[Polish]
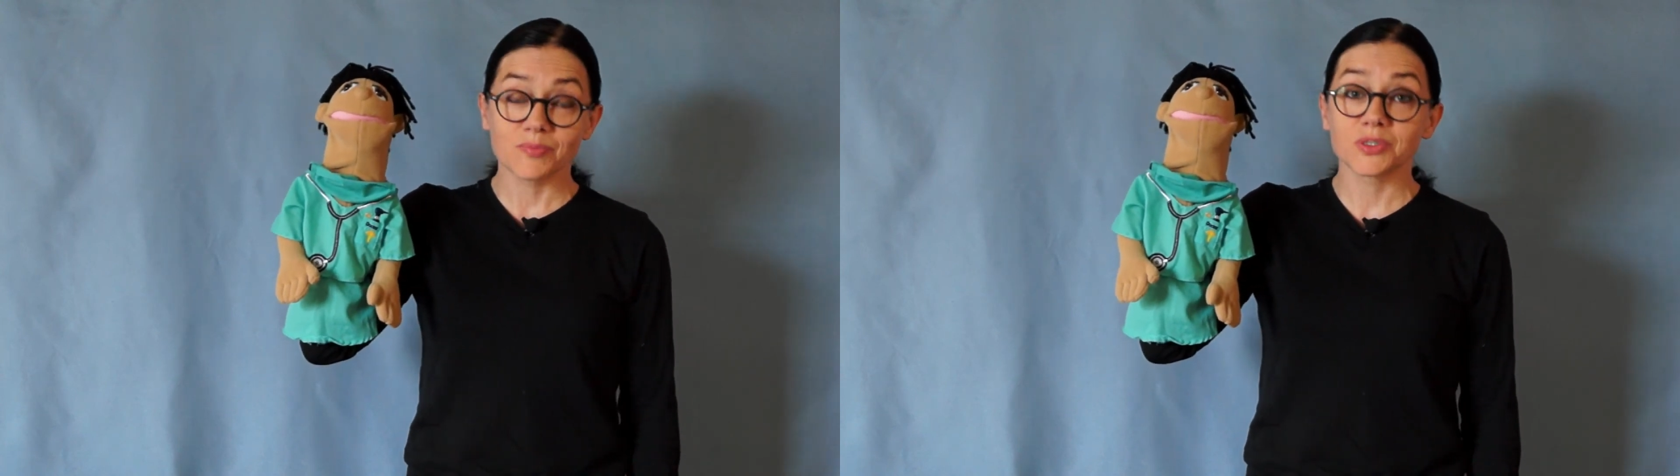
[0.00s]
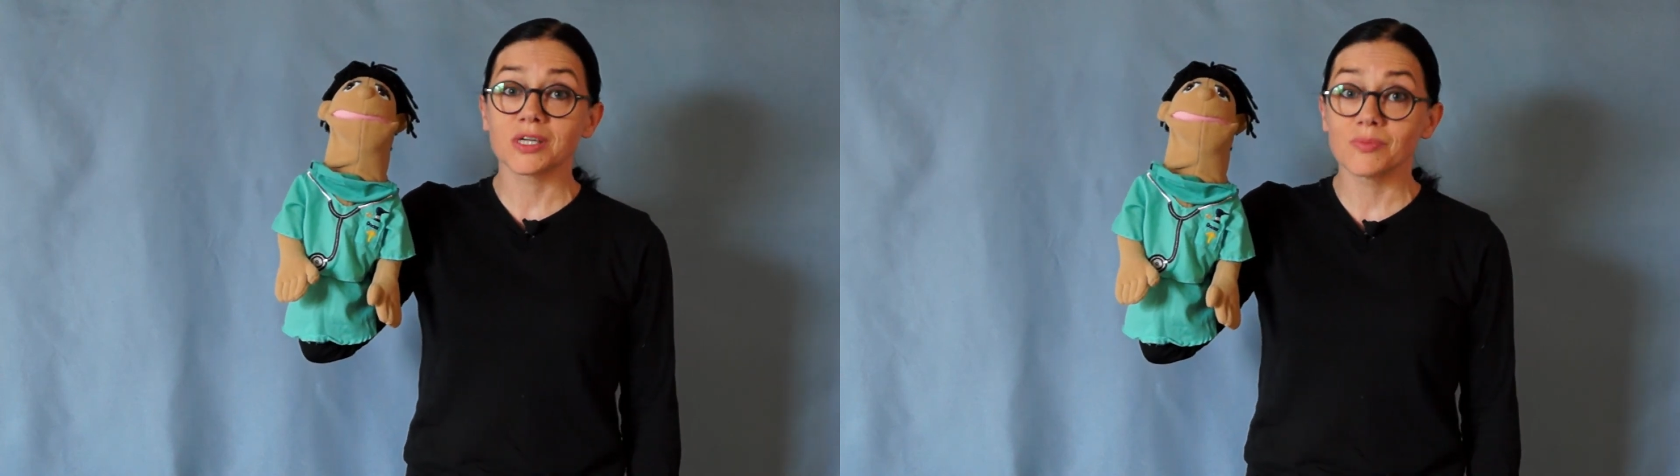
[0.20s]

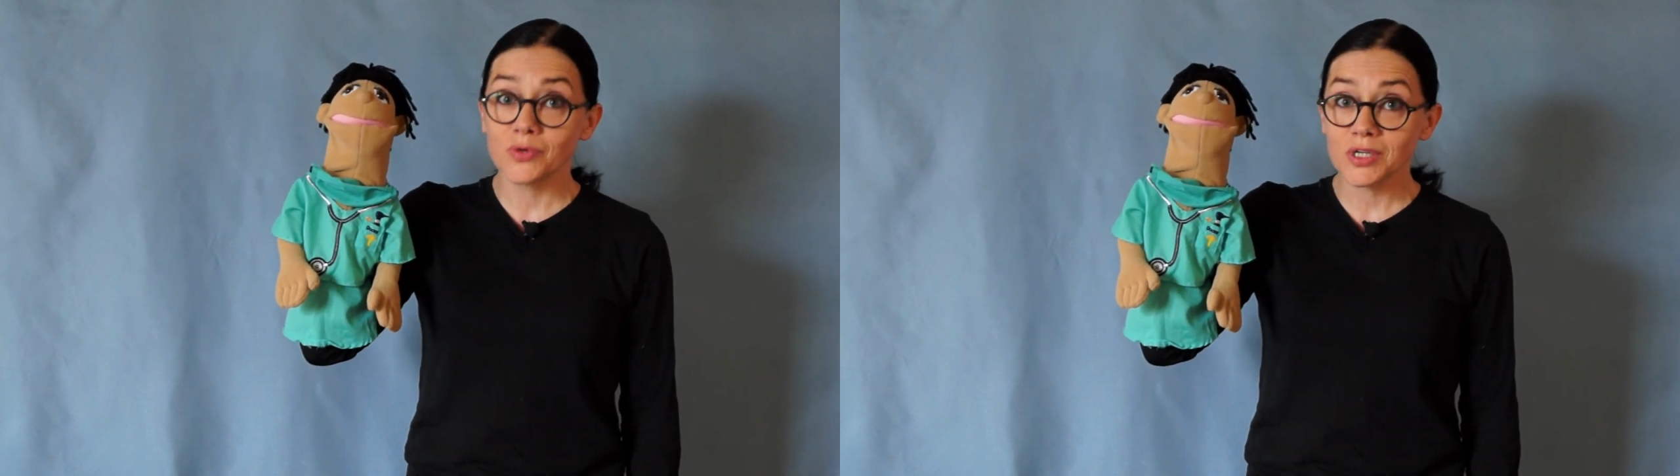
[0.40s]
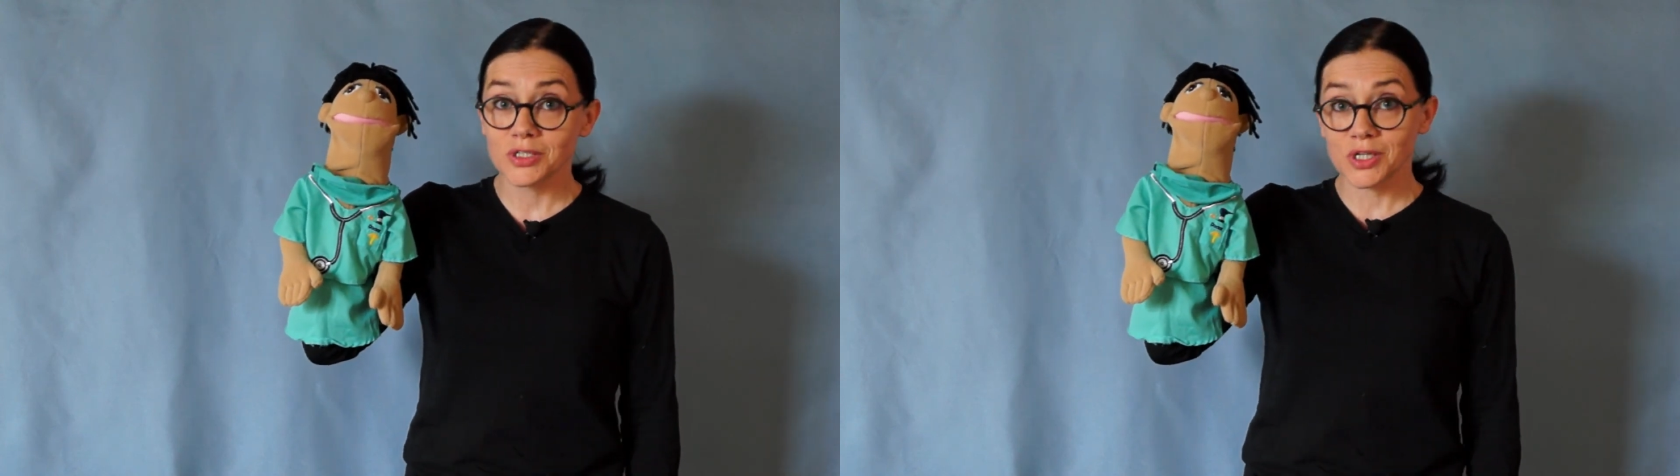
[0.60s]

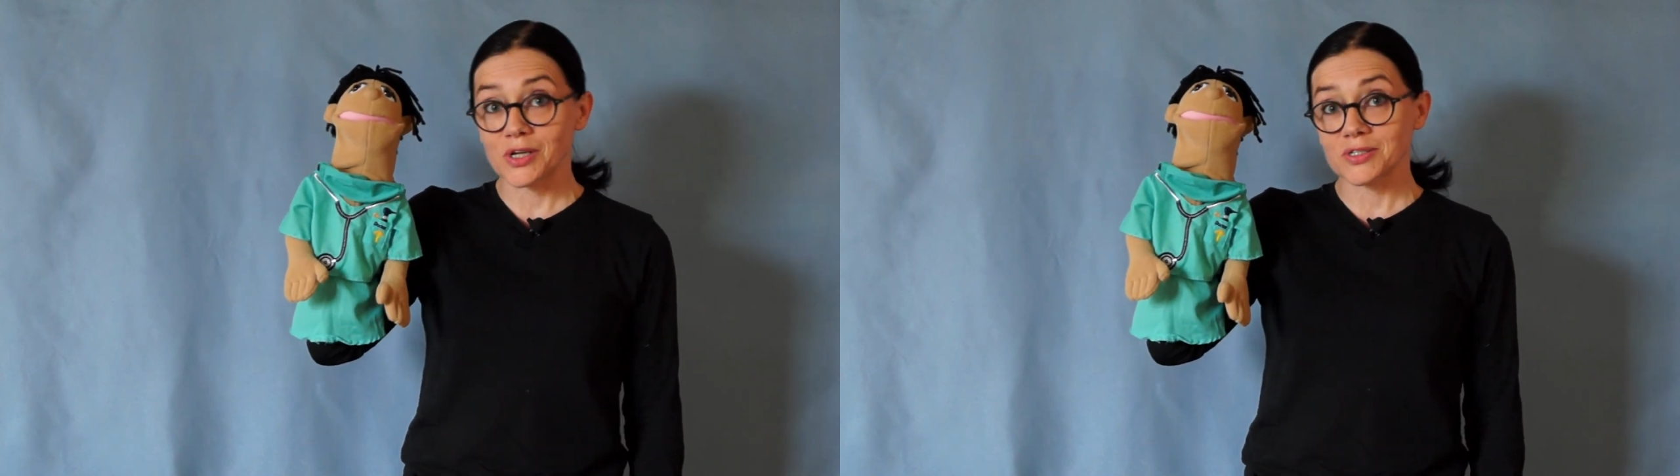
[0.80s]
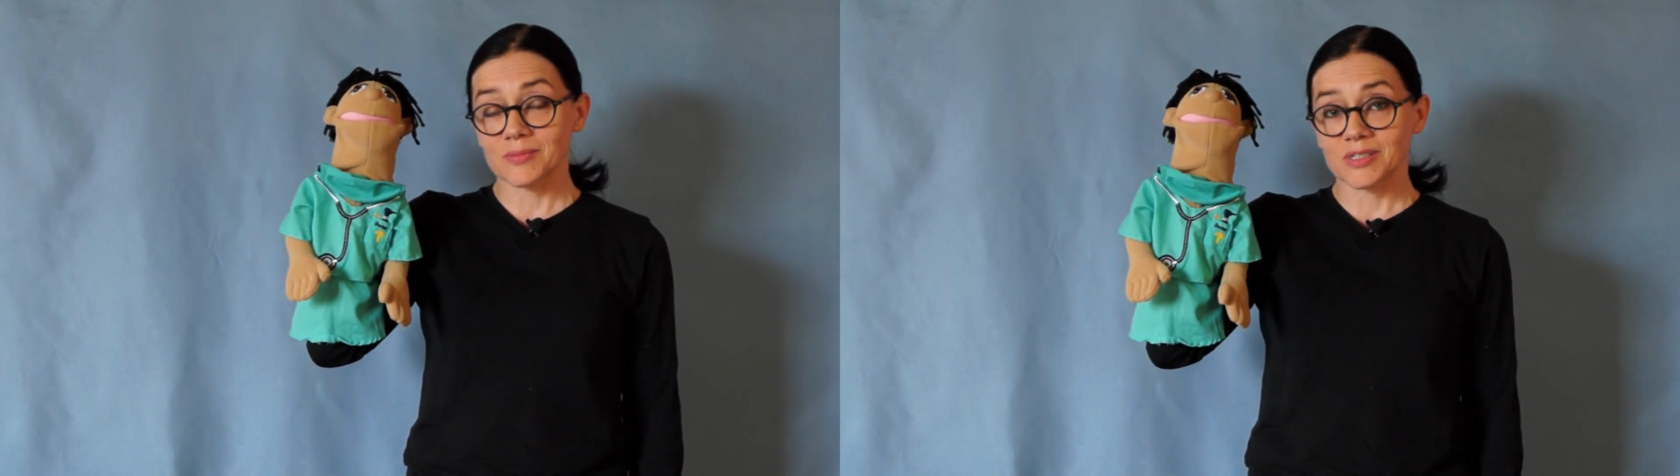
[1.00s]
przejmuje się
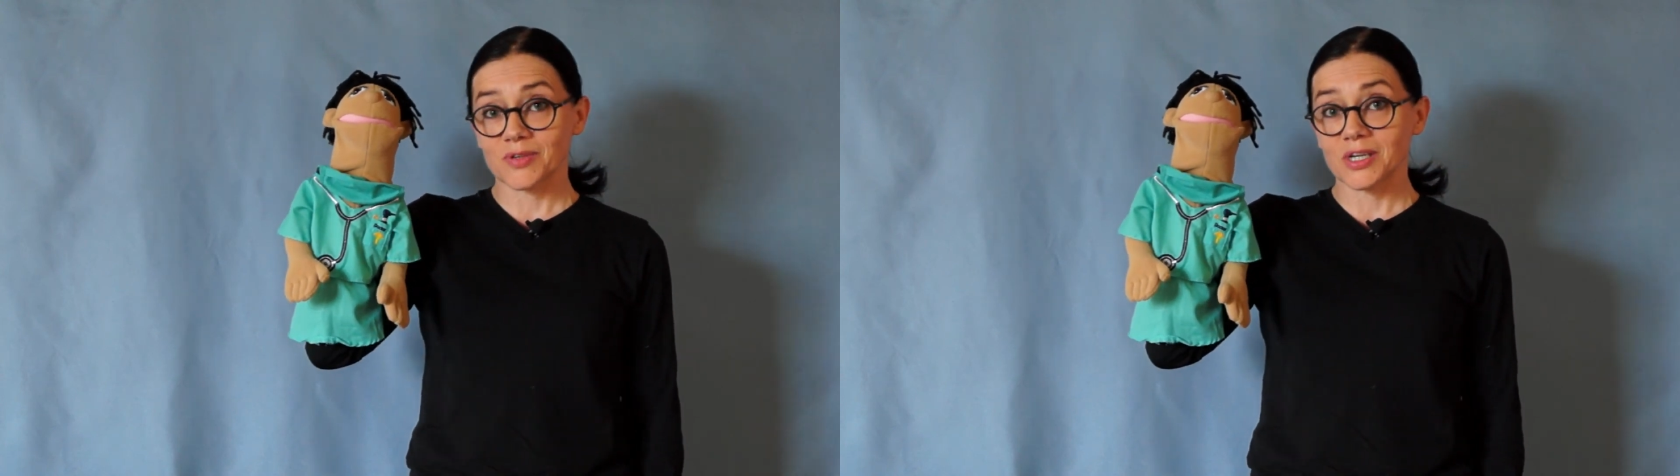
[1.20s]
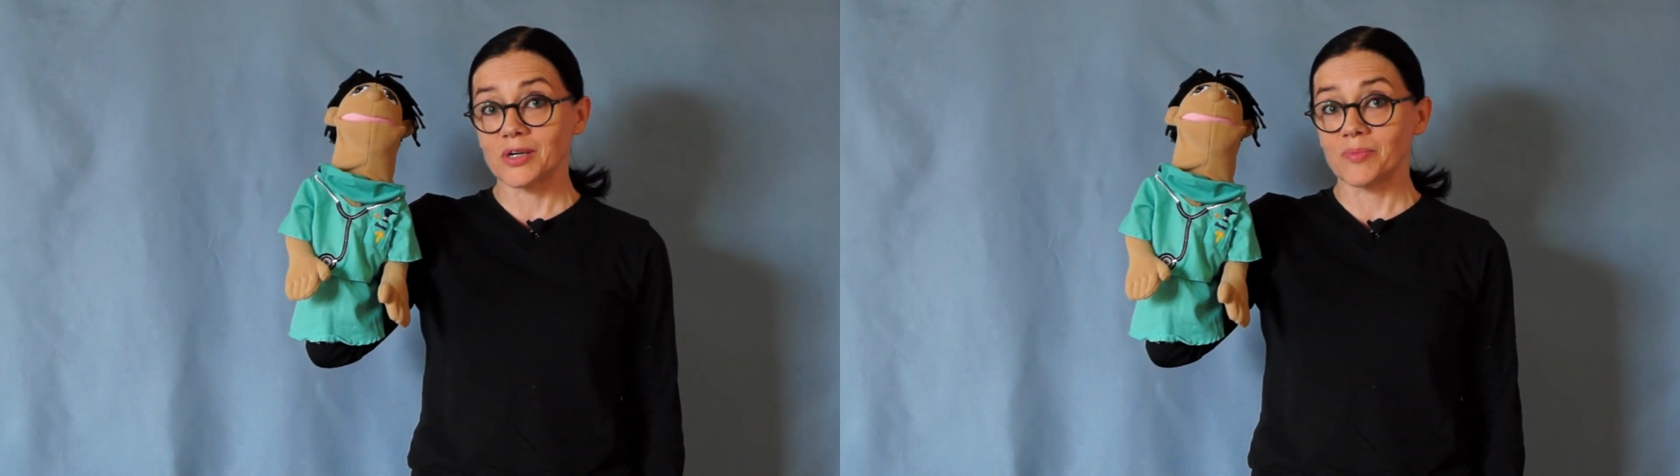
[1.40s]
losem
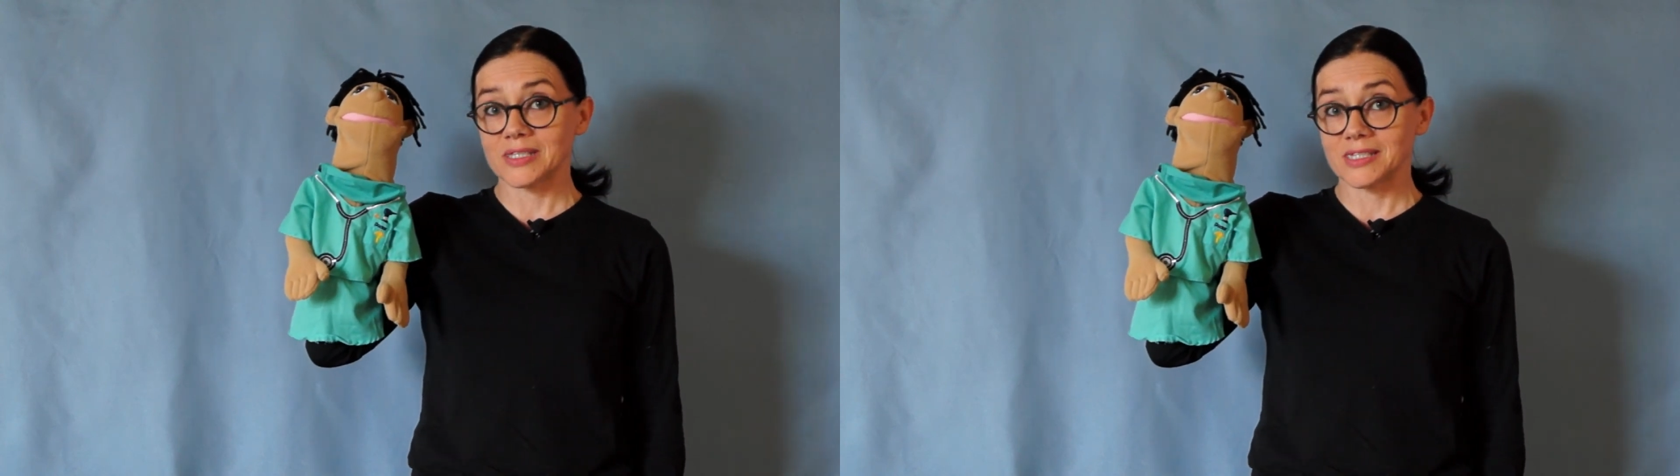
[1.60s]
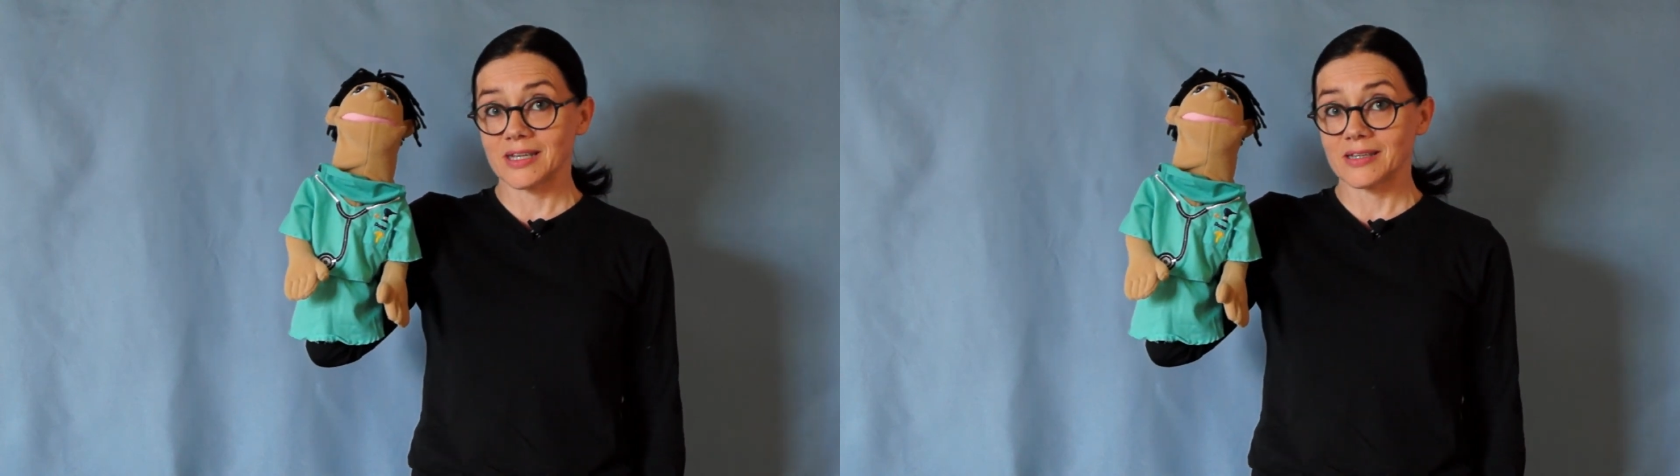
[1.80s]
swojego
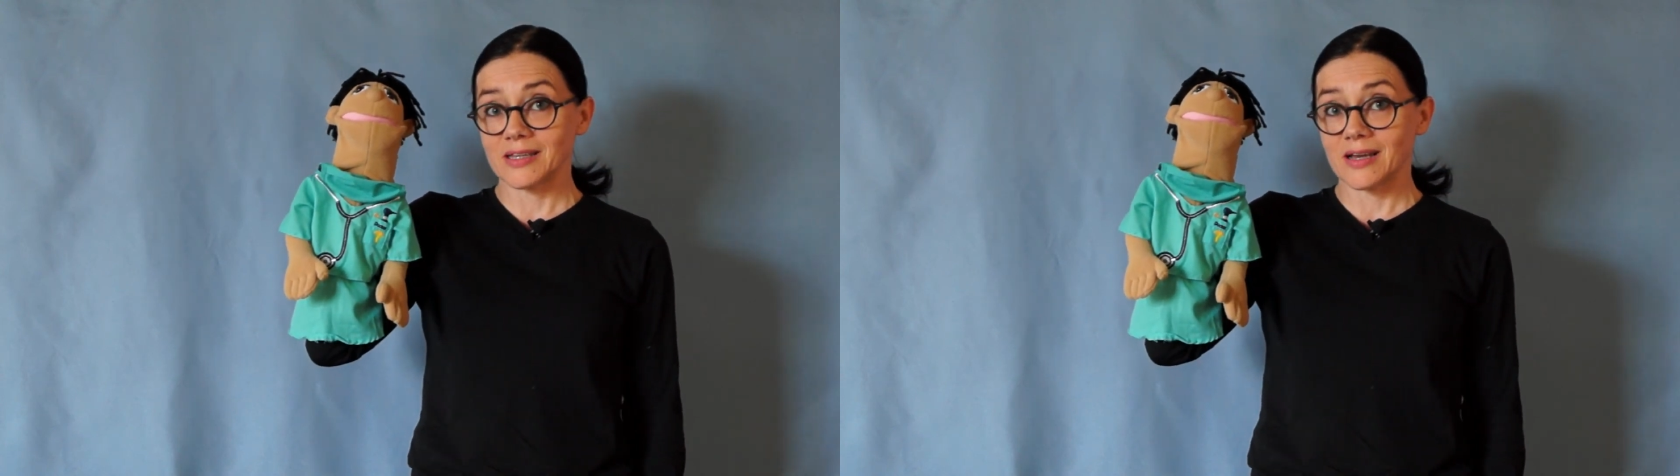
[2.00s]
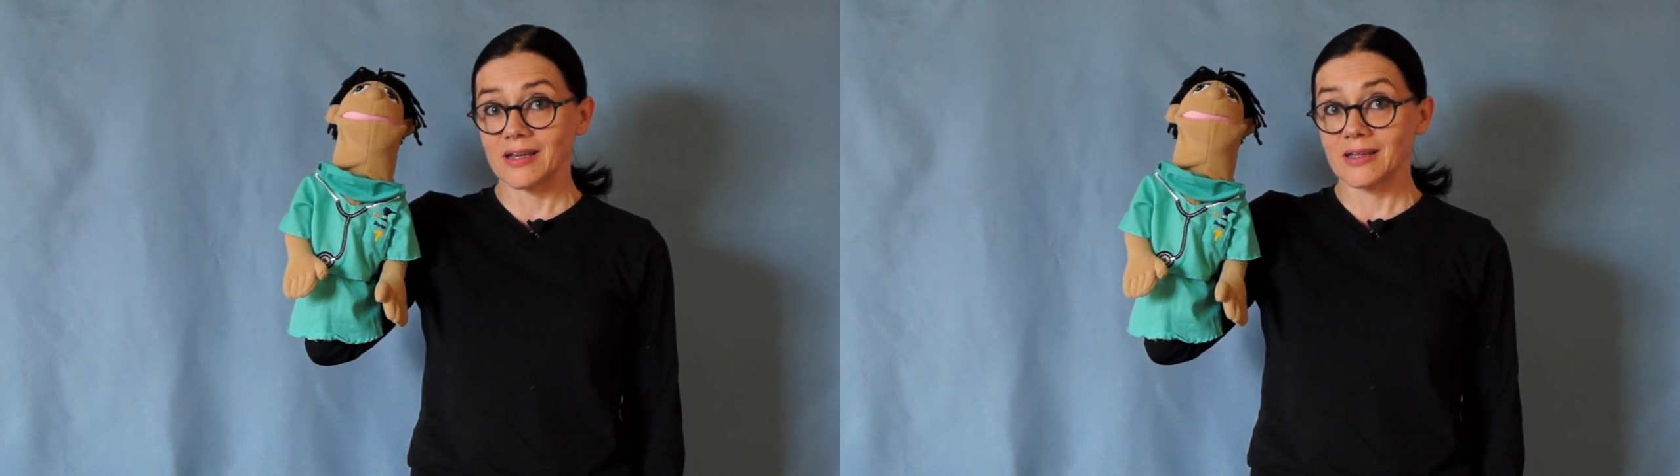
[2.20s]

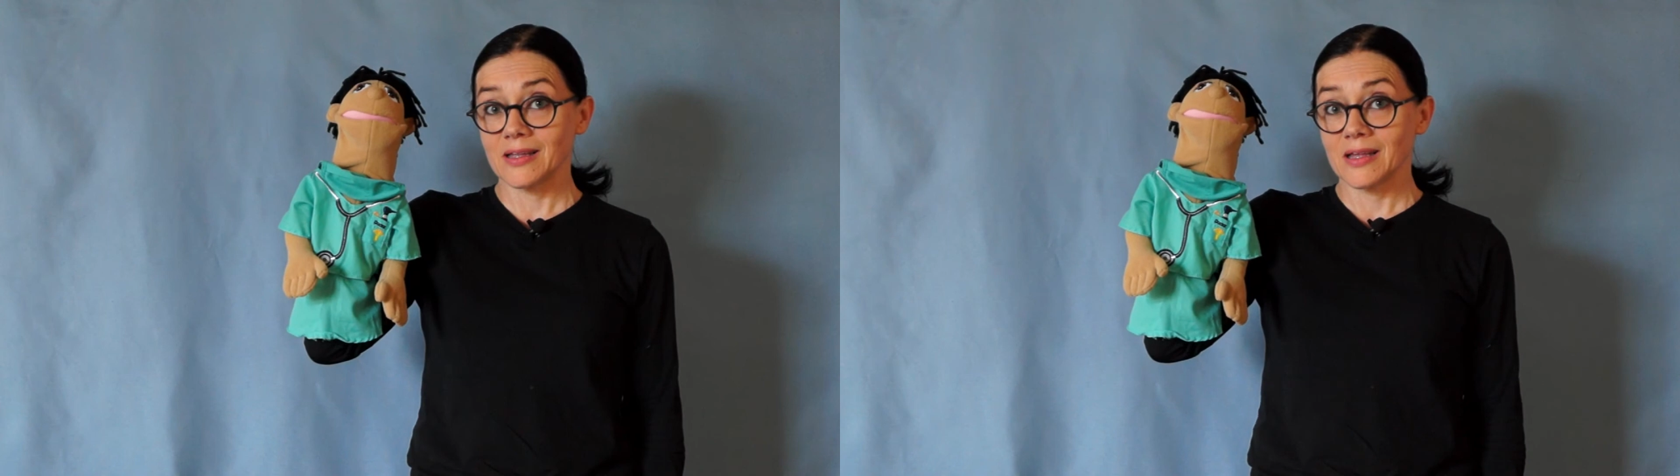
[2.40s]
pacjenta,